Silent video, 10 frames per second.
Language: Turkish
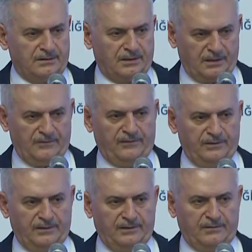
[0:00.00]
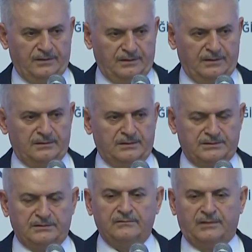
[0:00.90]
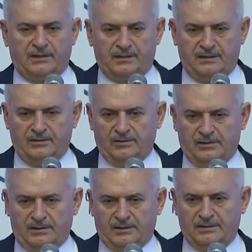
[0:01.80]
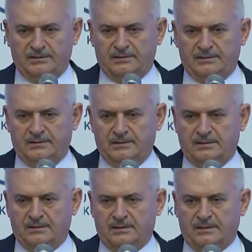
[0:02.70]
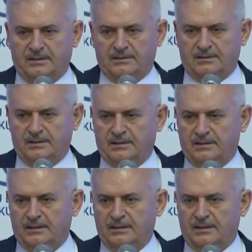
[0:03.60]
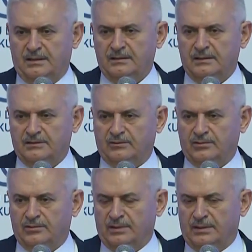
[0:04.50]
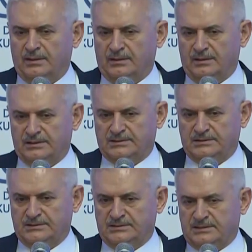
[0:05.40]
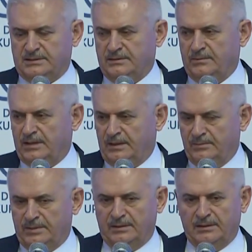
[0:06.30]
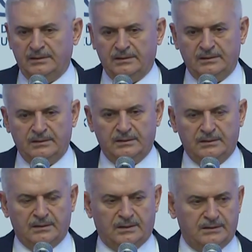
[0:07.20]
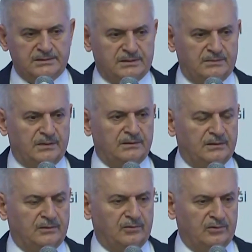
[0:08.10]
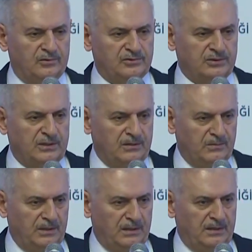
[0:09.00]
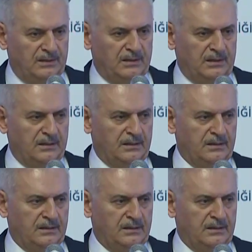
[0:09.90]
tarafında, vatandaşın vekili olarak hayatta hangi konularla karşılaşacağını bilen biri, aynı zamanda hukukçu kimliğiyle de